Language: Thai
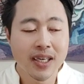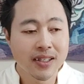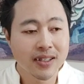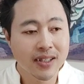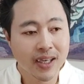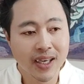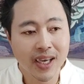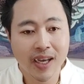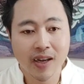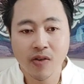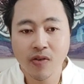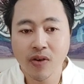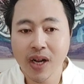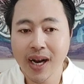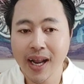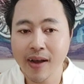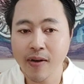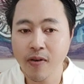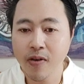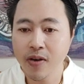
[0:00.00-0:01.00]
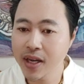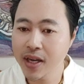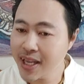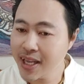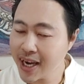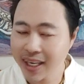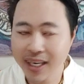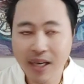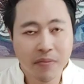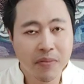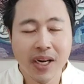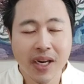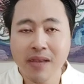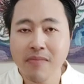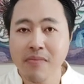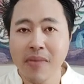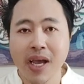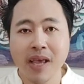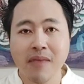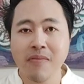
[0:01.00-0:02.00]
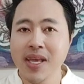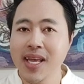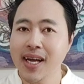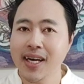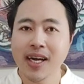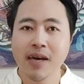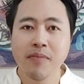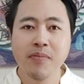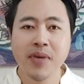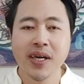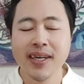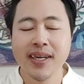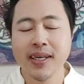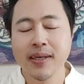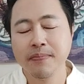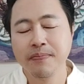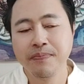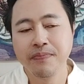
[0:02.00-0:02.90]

สังเกตดูหลาย ๆคนนะอยากทำอะไรใหม่ไม่อยากทำเหมือนเดิม